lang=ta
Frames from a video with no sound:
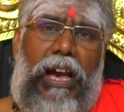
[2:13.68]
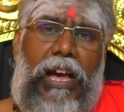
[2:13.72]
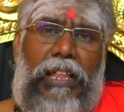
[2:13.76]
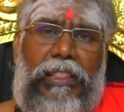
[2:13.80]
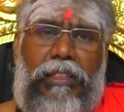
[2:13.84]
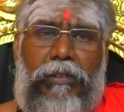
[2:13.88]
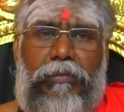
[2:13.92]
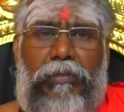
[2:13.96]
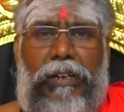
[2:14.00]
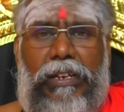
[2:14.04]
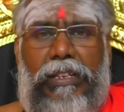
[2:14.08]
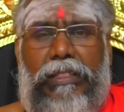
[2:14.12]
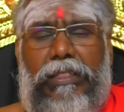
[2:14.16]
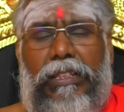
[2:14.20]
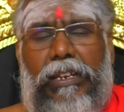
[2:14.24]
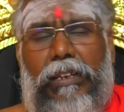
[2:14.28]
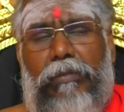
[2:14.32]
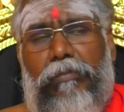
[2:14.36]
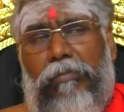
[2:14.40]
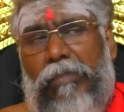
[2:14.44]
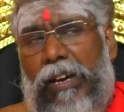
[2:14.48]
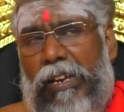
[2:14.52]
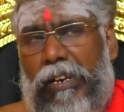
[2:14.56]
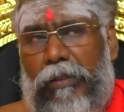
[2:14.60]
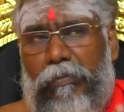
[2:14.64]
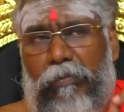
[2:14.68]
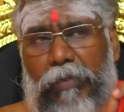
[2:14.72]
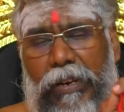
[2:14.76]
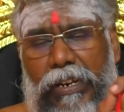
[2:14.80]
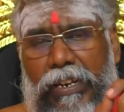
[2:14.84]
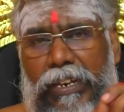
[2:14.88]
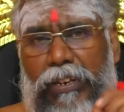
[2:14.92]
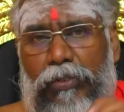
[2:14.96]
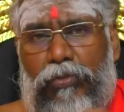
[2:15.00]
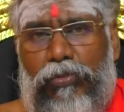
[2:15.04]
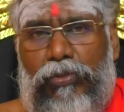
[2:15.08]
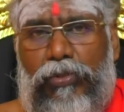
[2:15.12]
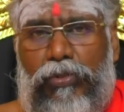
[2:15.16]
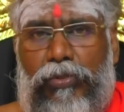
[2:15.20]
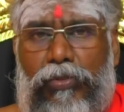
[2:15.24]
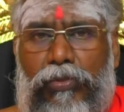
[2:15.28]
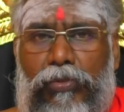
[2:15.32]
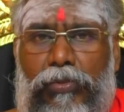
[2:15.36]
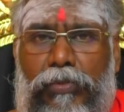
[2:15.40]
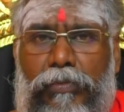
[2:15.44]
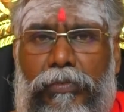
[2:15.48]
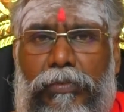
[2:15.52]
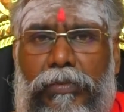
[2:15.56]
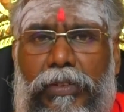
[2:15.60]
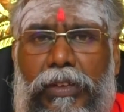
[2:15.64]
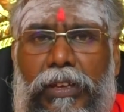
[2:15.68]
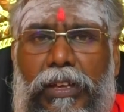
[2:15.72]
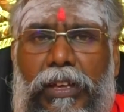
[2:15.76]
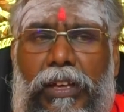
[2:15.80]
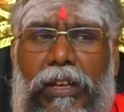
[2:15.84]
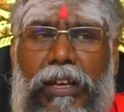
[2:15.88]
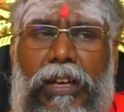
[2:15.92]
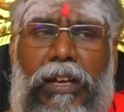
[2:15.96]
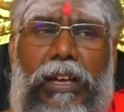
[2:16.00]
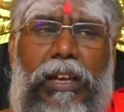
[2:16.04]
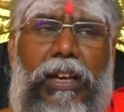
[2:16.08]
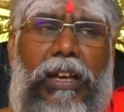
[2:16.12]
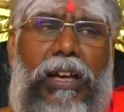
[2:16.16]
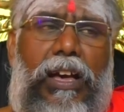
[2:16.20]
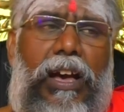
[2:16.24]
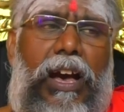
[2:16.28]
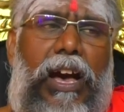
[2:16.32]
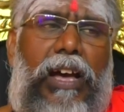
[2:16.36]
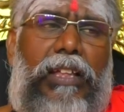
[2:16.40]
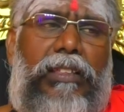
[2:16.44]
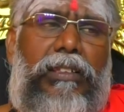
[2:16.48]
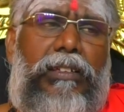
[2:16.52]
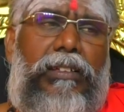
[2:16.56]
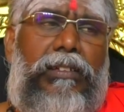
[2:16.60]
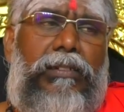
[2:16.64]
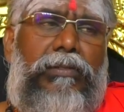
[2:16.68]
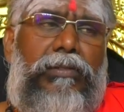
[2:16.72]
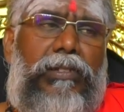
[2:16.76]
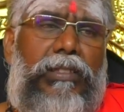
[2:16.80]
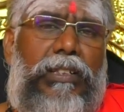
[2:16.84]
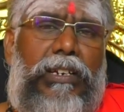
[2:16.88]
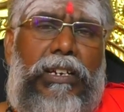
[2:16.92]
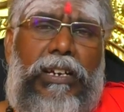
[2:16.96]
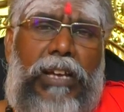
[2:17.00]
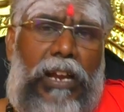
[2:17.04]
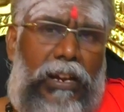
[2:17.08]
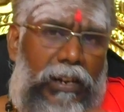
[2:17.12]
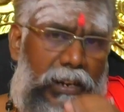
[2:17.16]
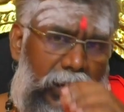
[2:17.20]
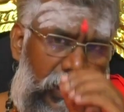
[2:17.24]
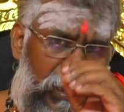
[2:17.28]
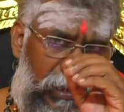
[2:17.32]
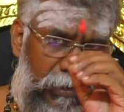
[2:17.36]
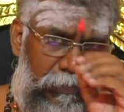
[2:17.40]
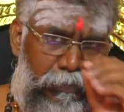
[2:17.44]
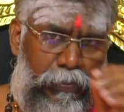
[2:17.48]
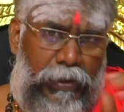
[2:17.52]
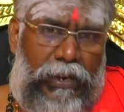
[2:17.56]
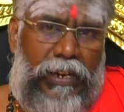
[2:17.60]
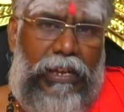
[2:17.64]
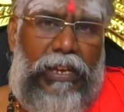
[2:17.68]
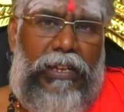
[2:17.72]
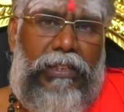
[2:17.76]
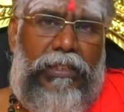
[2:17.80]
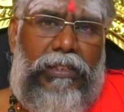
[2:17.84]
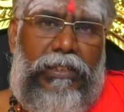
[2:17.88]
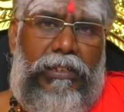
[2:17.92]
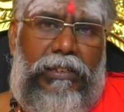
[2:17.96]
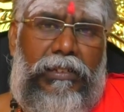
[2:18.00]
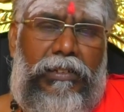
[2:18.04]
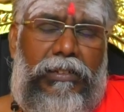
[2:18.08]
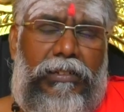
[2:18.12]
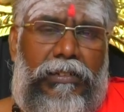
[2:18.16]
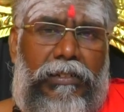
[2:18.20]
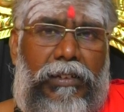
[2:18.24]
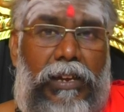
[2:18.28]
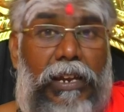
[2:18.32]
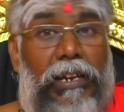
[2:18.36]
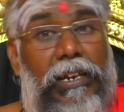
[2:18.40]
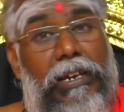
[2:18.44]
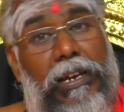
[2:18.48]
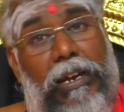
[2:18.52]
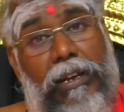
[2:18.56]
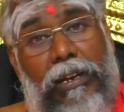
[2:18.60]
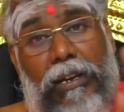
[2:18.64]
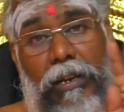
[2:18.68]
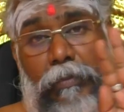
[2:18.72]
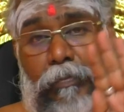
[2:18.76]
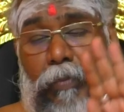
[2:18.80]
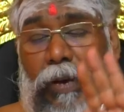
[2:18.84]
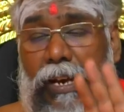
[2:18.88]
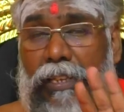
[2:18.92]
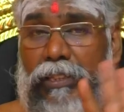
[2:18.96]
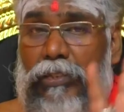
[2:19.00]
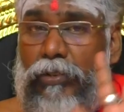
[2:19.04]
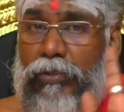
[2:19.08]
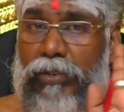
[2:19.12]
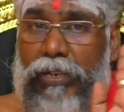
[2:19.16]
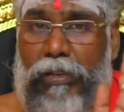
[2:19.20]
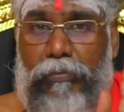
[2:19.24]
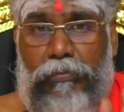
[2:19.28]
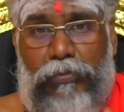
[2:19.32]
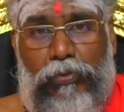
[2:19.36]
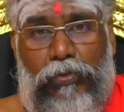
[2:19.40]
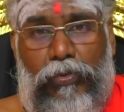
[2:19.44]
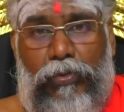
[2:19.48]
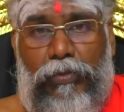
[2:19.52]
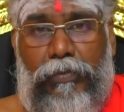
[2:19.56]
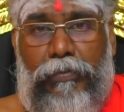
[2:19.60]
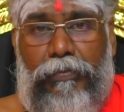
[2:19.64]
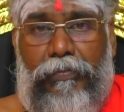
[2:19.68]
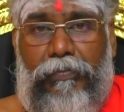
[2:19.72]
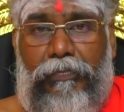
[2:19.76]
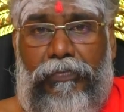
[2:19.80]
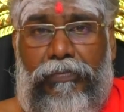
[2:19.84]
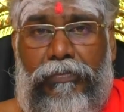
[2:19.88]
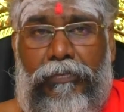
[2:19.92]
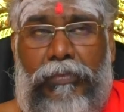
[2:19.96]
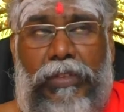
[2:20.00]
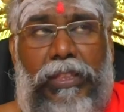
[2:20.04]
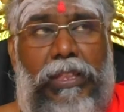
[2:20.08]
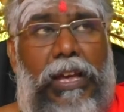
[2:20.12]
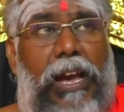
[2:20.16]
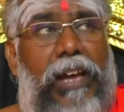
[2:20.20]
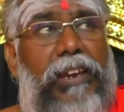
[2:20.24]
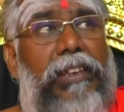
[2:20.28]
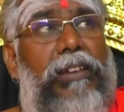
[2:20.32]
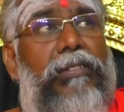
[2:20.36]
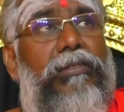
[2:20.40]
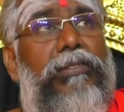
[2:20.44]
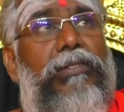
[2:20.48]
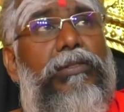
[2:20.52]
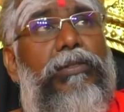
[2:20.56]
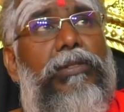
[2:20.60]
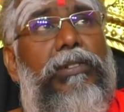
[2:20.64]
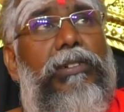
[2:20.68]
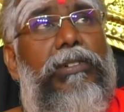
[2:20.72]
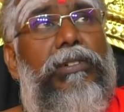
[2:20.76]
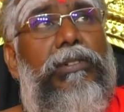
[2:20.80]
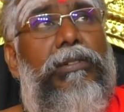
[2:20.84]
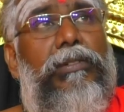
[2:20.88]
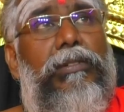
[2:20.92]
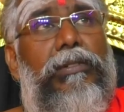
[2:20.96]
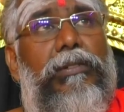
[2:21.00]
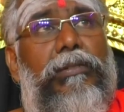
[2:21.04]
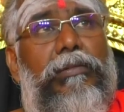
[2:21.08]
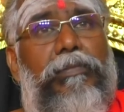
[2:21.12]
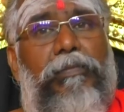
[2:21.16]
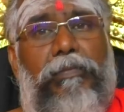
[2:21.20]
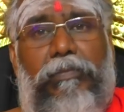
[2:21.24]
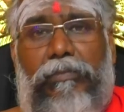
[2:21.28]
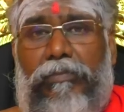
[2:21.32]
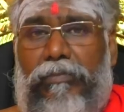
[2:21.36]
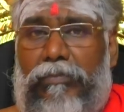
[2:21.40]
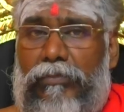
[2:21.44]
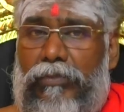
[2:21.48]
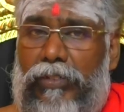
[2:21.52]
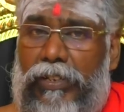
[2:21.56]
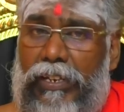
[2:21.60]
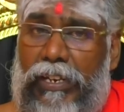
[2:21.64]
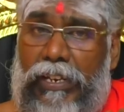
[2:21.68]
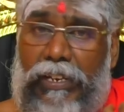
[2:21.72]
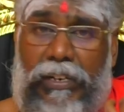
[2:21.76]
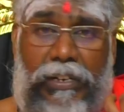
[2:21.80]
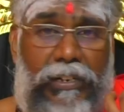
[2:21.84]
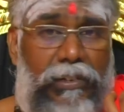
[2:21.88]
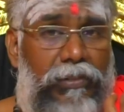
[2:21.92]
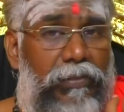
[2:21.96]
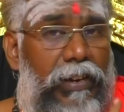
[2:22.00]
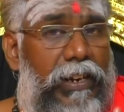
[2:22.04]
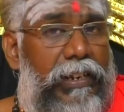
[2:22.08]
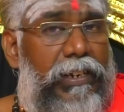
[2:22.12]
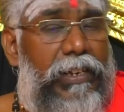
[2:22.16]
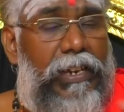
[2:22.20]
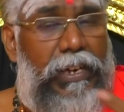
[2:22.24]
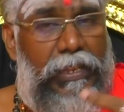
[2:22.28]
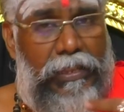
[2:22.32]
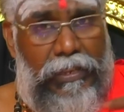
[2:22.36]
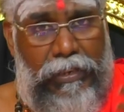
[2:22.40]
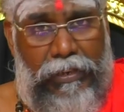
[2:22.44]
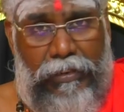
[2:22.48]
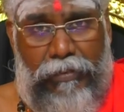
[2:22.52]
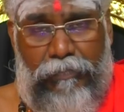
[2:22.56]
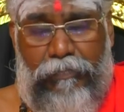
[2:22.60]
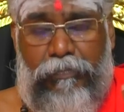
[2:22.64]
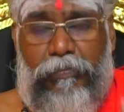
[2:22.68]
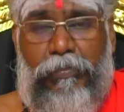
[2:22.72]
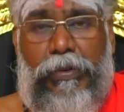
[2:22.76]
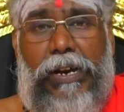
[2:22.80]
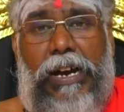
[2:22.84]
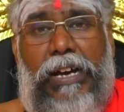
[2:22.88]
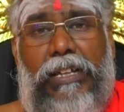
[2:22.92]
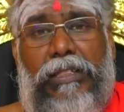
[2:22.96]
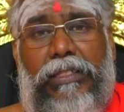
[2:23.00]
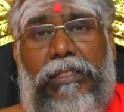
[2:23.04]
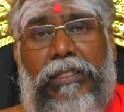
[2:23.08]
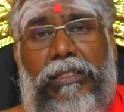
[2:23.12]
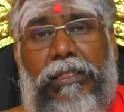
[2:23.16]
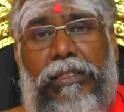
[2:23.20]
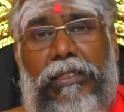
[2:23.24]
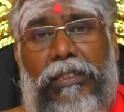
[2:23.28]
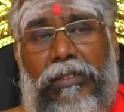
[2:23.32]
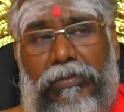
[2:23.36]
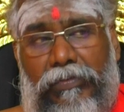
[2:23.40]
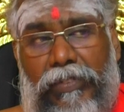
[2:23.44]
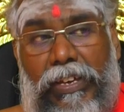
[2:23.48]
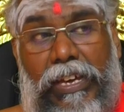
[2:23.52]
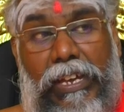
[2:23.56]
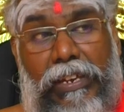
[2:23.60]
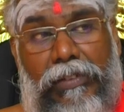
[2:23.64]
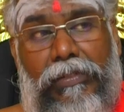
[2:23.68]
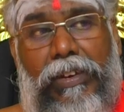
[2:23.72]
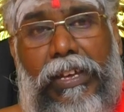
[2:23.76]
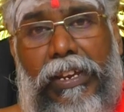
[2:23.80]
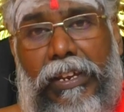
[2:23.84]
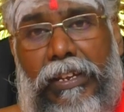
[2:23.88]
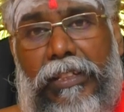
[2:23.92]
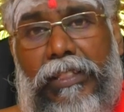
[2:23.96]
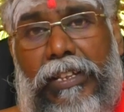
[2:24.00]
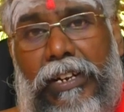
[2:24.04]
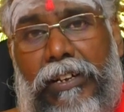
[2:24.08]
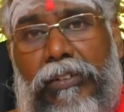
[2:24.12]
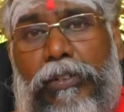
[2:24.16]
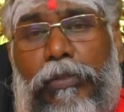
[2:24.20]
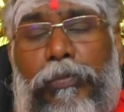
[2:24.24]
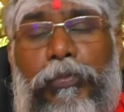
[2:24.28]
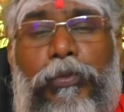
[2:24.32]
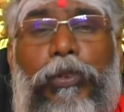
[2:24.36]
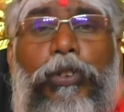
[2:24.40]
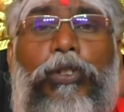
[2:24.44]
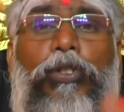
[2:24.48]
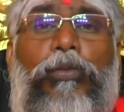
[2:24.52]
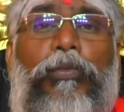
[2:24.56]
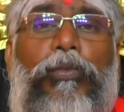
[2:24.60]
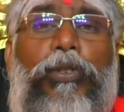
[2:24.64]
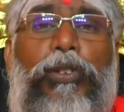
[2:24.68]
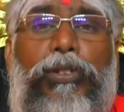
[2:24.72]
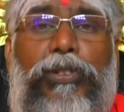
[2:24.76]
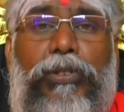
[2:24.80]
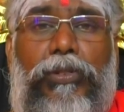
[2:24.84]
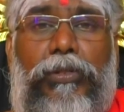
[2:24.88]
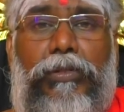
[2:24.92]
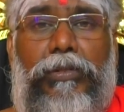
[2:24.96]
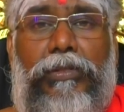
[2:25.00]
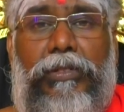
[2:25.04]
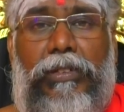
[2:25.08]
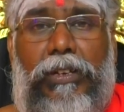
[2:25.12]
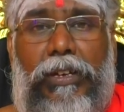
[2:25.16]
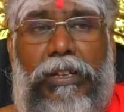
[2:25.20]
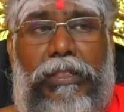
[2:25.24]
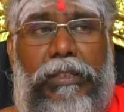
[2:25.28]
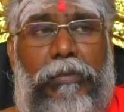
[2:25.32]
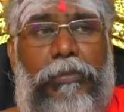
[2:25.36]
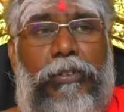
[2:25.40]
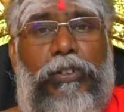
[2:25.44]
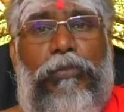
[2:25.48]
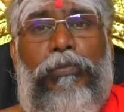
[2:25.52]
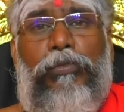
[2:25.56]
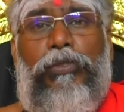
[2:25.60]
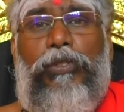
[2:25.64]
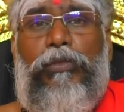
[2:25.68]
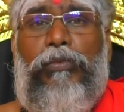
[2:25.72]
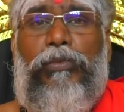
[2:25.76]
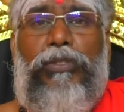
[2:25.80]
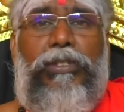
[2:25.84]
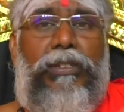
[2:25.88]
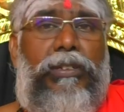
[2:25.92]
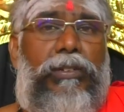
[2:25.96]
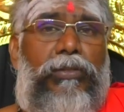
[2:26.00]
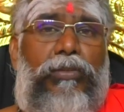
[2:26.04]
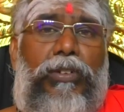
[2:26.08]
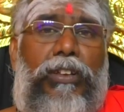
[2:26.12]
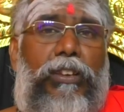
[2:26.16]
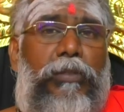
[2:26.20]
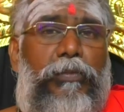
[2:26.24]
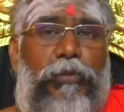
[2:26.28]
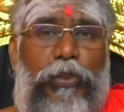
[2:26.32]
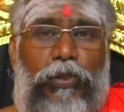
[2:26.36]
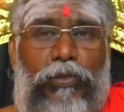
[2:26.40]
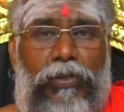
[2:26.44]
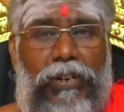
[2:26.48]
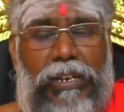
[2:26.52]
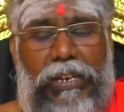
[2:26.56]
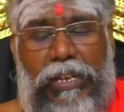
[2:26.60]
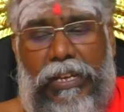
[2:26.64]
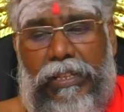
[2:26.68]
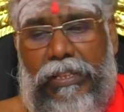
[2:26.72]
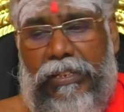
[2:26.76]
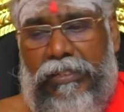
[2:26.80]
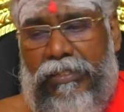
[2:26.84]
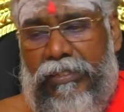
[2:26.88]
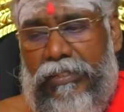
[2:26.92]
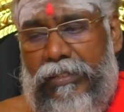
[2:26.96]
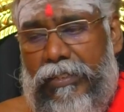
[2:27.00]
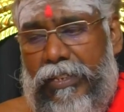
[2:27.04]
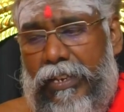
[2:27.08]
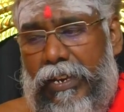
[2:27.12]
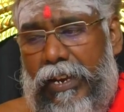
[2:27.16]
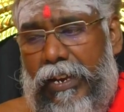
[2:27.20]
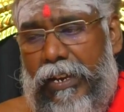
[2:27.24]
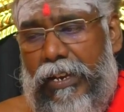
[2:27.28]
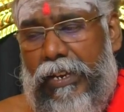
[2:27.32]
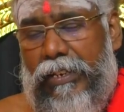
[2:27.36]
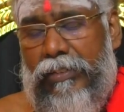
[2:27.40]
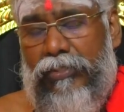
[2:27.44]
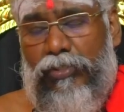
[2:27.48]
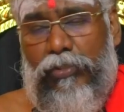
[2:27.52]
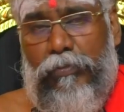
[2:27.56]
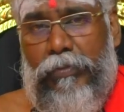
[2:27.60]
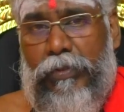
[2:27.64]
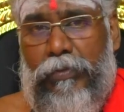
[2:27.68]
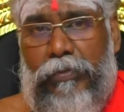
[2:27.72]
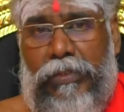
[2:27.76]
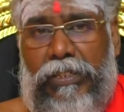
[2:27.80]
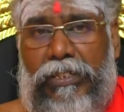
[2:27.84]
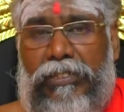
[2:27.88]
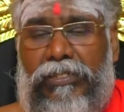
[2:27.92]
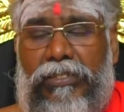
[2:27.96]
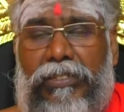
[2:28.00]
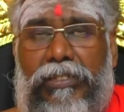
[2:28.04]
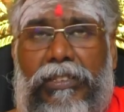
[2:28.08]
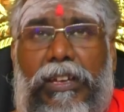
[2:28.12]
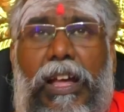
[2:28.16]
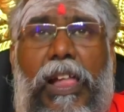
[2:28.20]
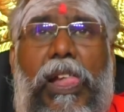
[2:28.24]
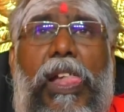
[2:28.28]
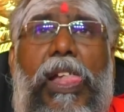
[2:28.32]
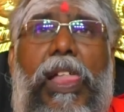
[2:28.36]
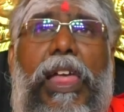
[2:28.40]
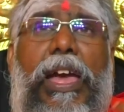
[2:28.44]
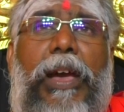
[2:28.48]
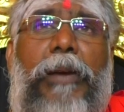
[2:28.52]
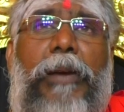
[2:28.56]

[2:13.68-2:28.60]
அந்த மரத்தில் மரப்பள்ளின்னு ஒன்று இருக்கும் அது வந்து கண்ணிலே படாது ஆனால் கண்ணில் பார்த்தவங்க நம்புவோம் நானே வந்து ஒரு ஒரு ஏழு எட்டு வாட்டி அதை பார்த்து வேறு வேறு தடவை போகும்போது நான் அந்த பக்கம் போகும்போது கோயிலுக்கு போவோம் இல்லையா தரிசனத்துக்காக சிவபெருமான் தரிசனத்துக்கு